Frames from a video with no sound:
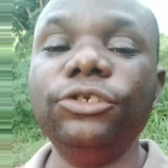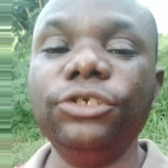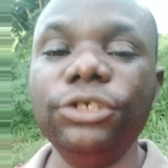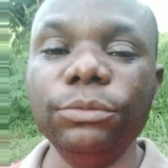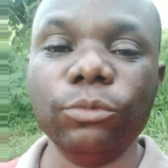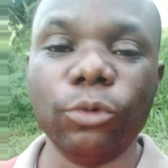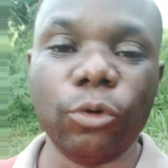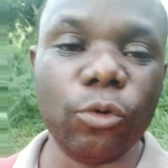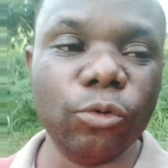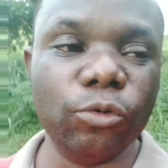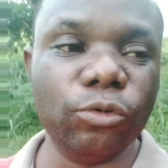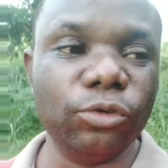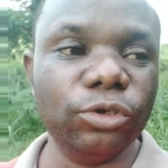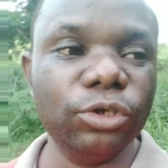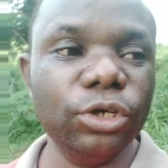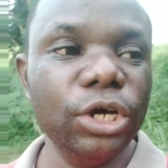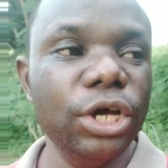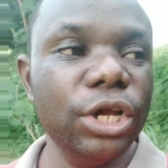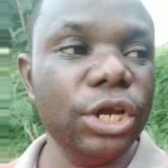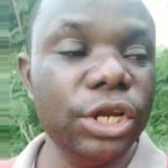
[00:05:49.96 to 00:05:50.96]
Jim
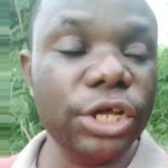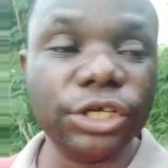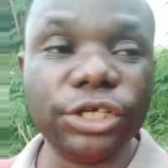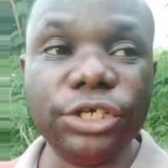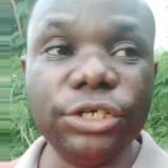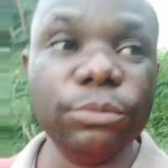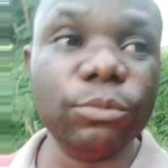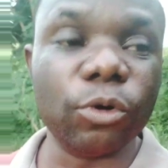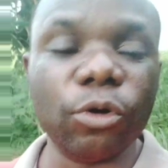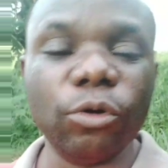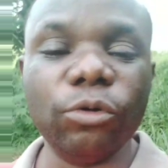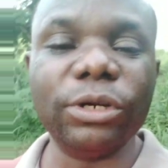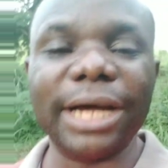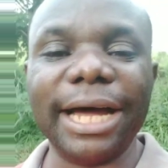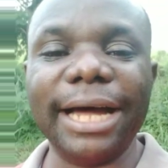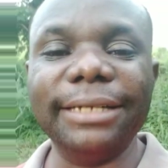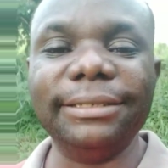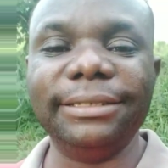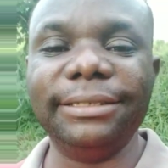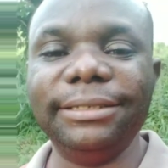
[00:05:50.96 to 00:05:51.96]
Le Jim
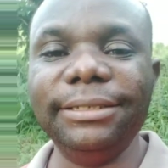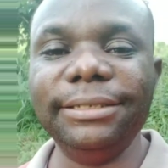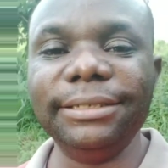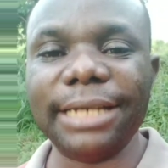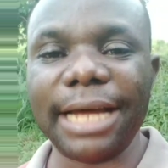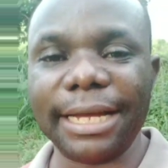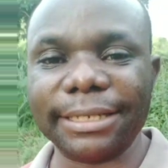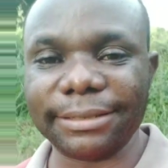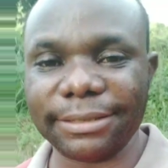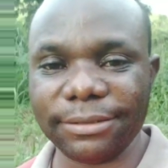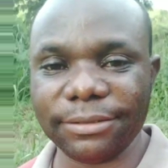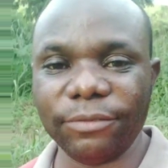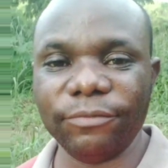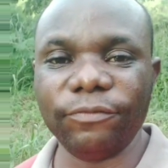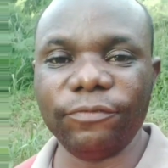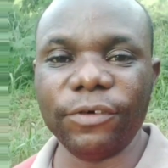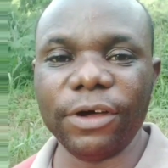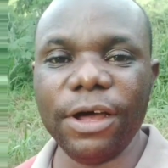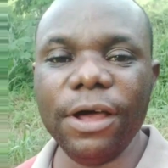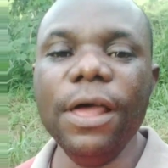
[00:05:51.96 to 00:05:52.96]
a dit à ses
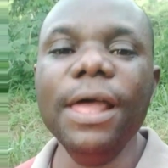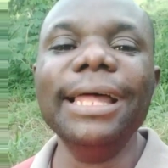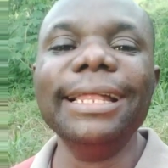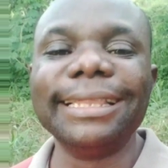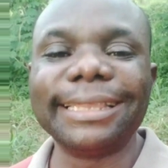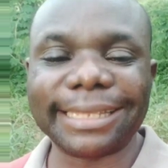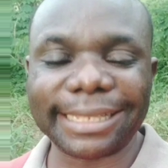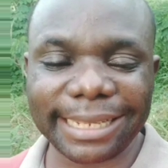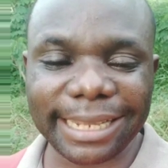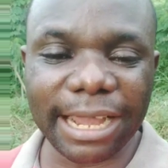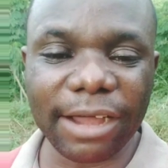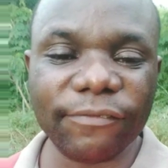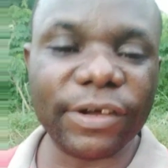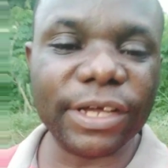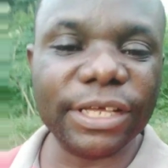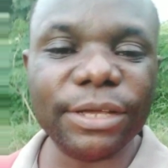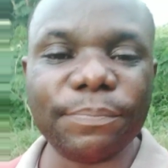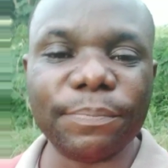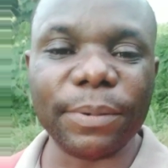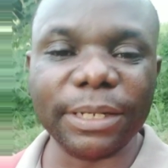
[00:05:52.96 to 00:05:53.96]
enfants,
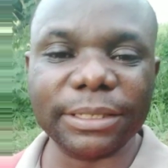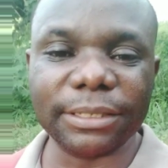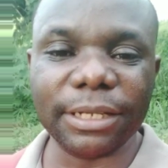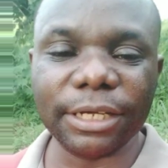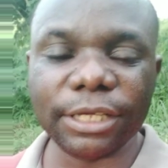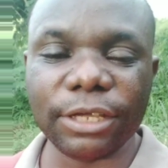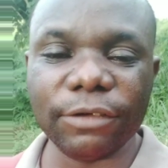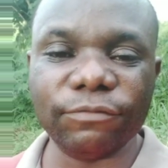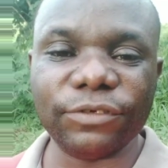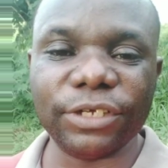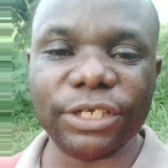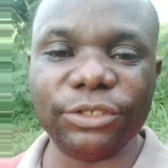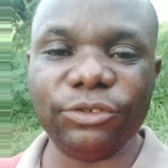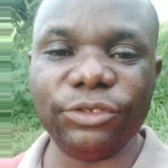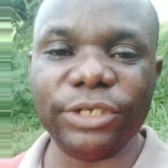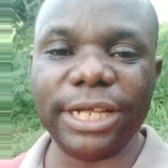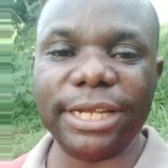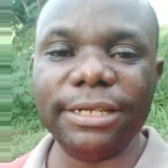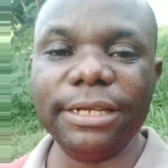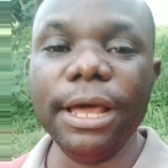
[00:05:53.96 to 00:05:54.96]
travailler pendant que vous êtes
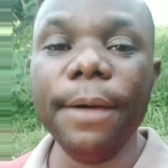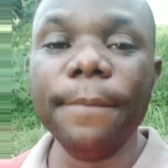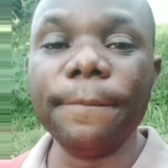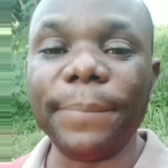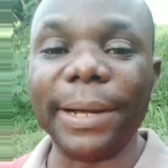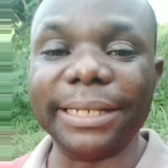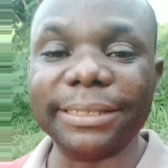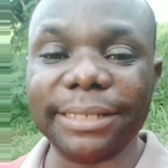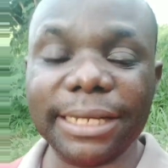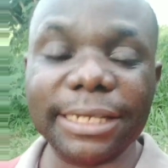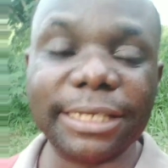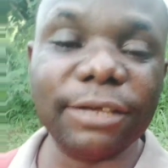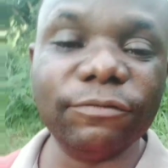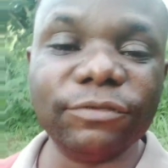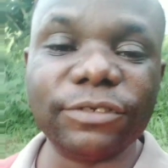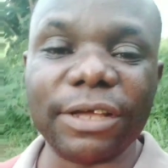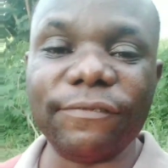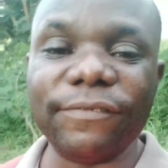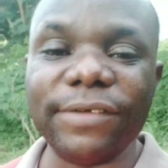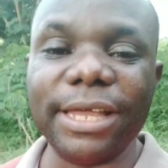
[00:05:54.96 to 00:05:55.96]
jeune, pendant que
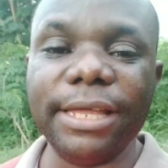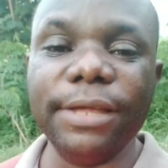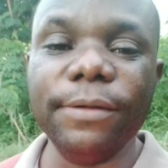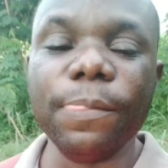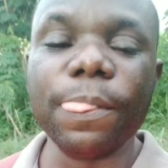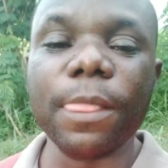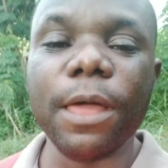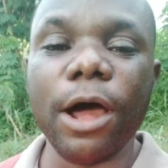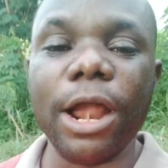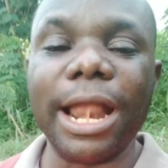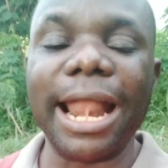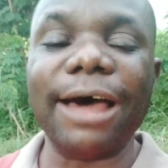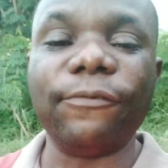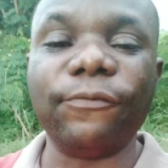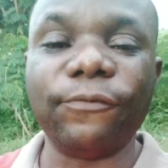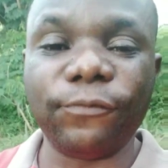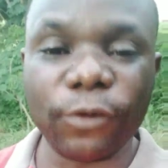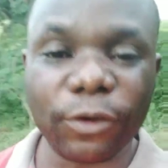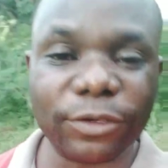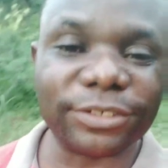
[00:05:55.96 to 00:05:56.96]
vous avez la
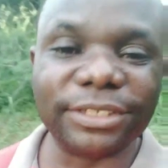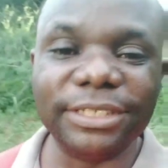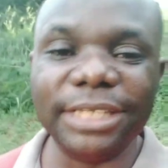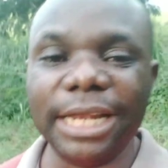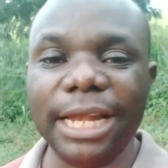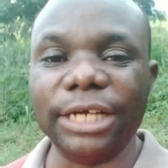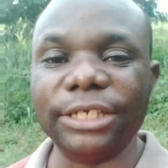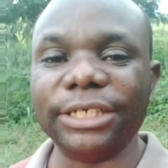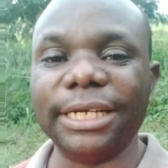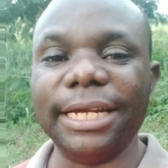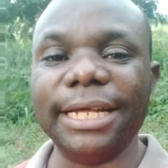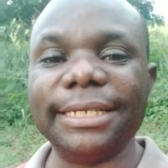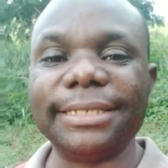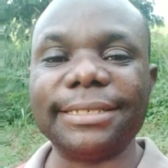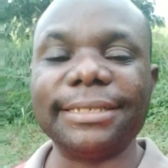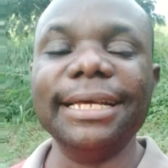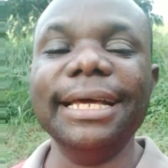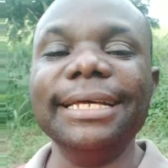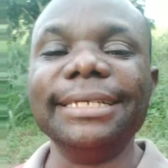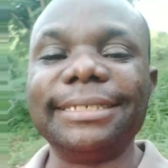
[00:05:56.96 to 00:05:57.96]
force de la
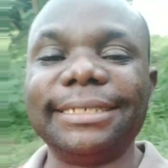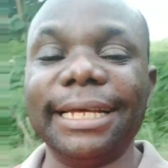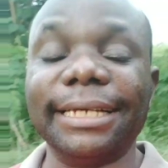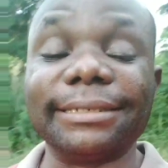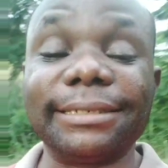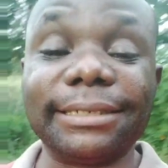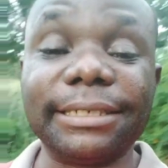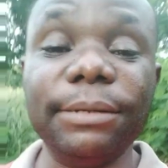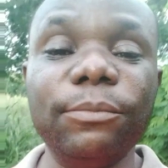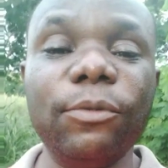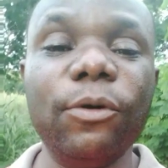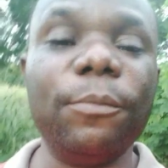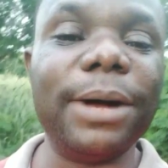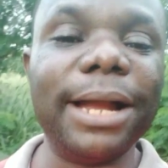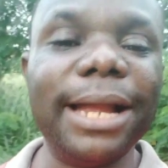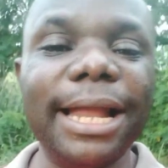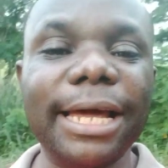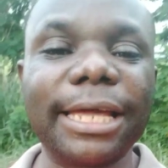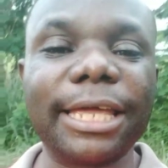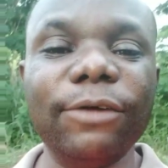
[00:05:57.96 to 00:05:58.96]
jeunesse. C'est en ces
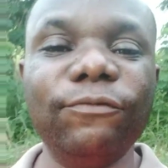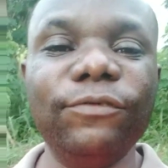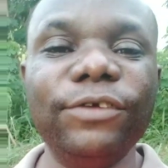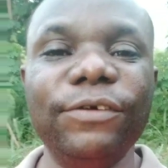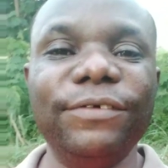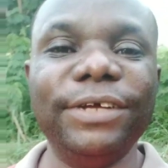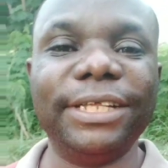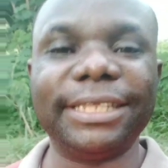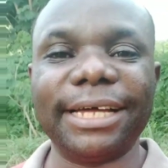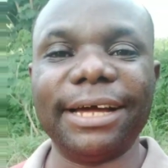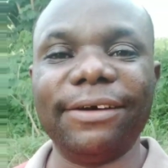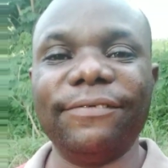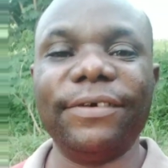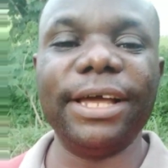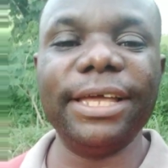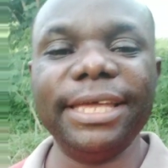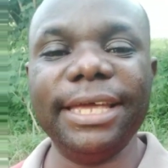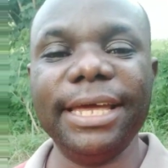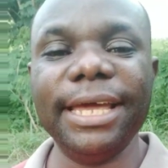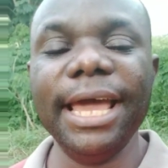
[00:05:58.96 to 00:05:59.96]
moments-là que vous devez
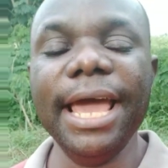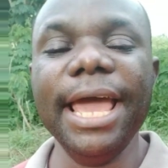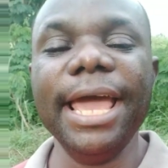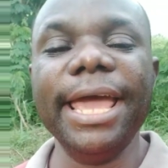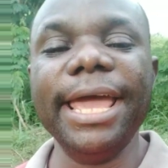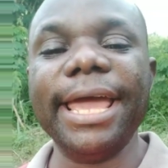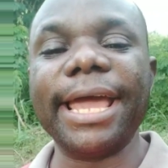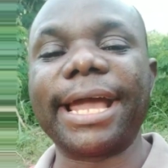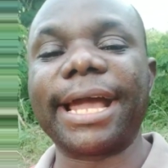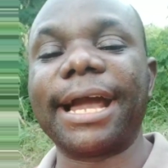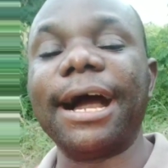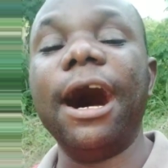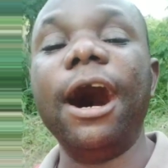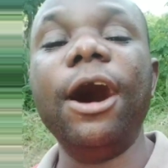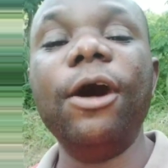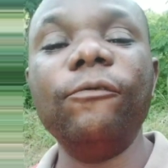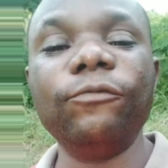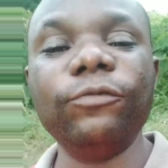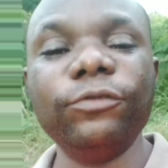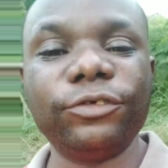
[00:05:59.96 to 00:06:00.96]
travailler. Et
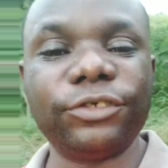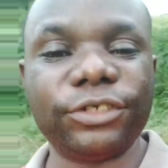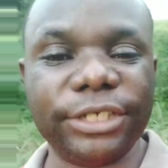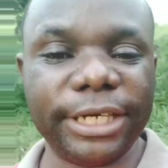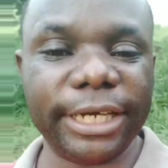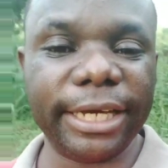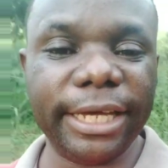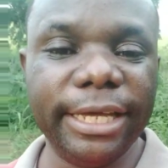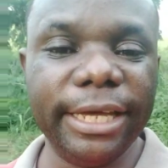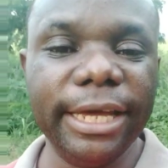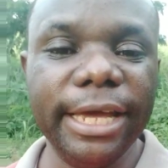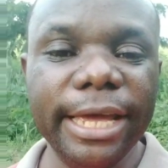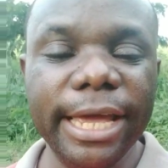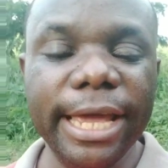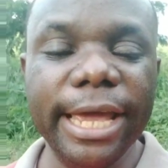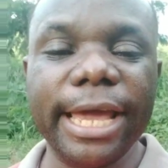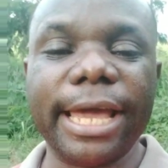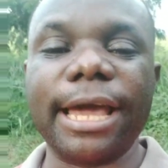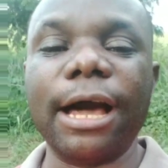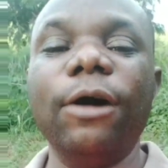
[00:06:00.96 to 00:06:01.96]
quand vous serez
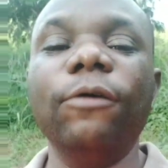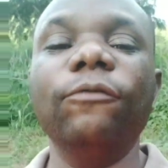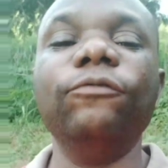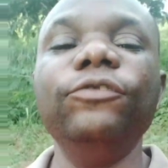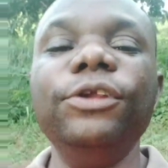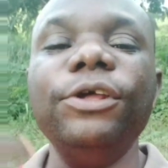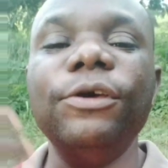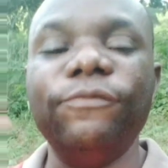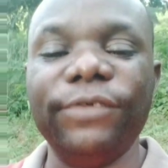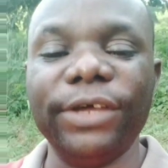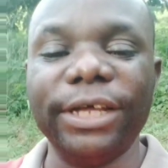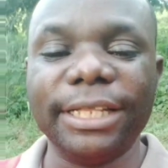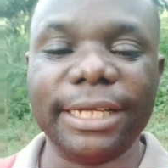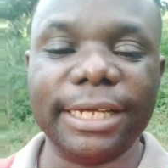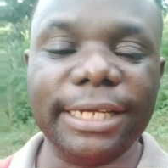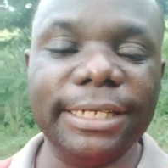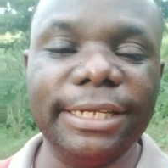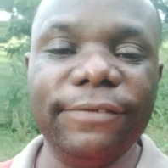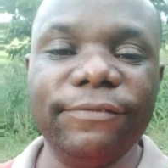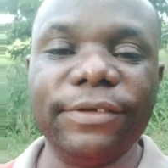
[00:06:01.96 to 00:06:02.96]
et quand vous
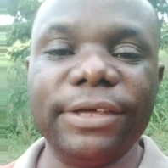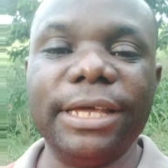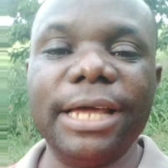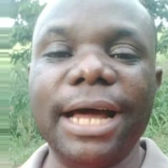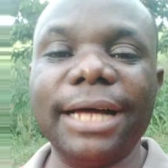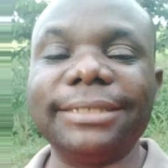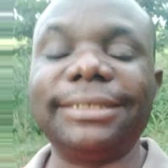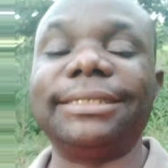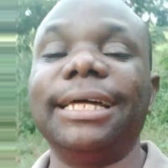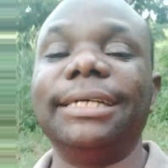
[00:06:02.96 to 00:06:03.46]
deviendrez des veillards, c'est